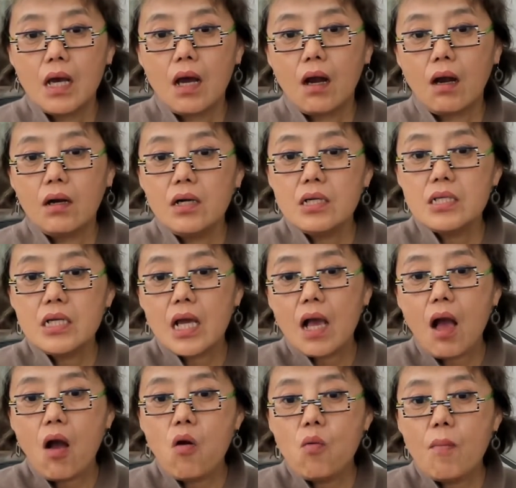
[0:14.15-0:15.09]
而这
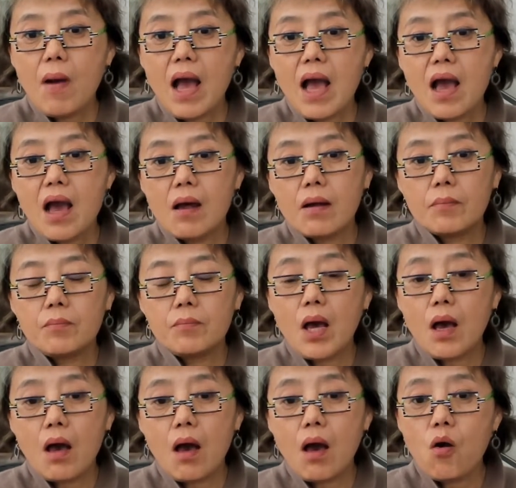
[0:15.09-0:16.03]
奥马尔
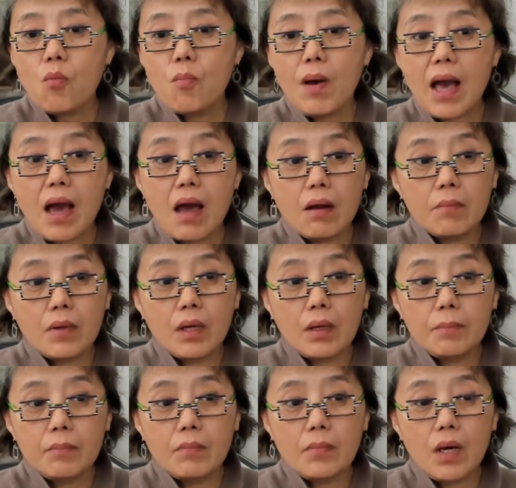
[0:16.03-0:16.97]
啊，奥
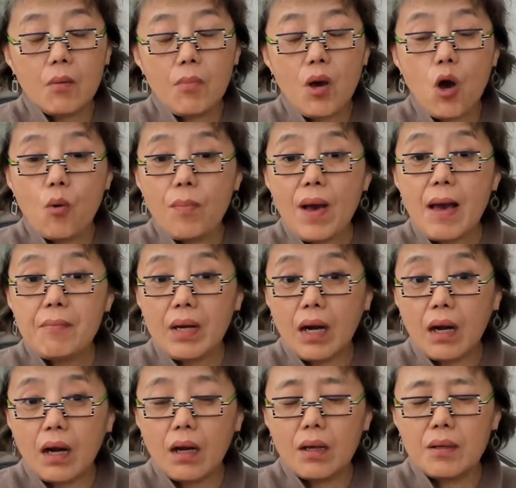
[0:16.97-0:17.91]
巴奥巴
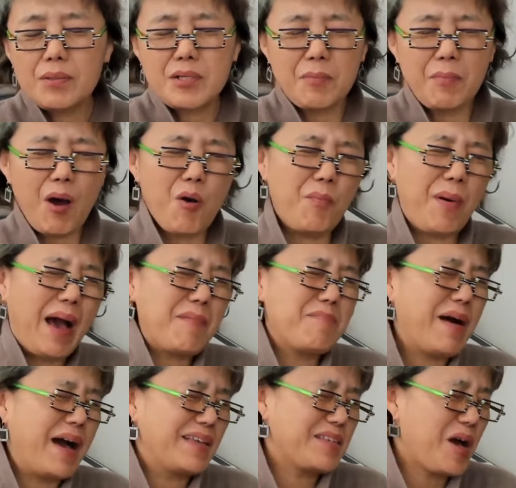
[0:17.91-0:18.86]
马不是奥
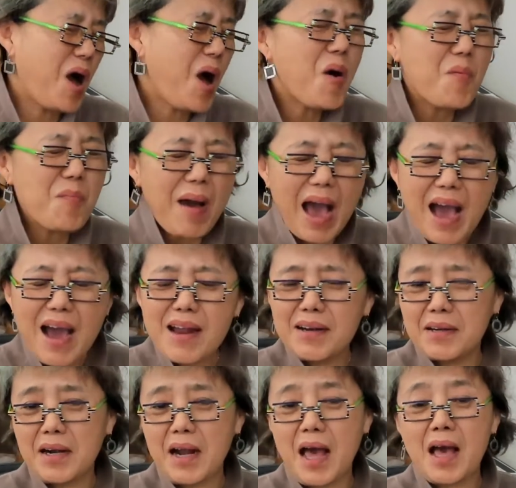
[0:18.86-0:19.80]
巴马，奥马
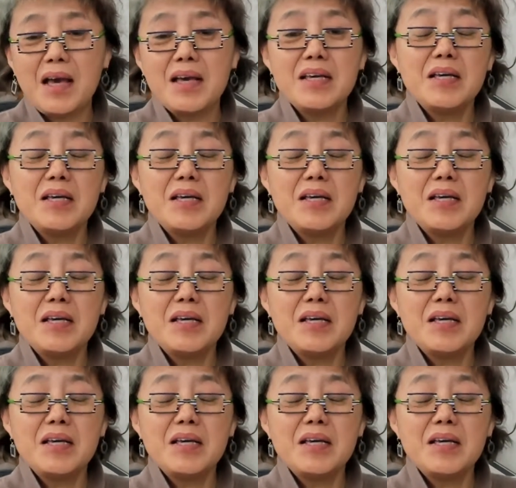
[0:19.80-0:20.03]
尔啊，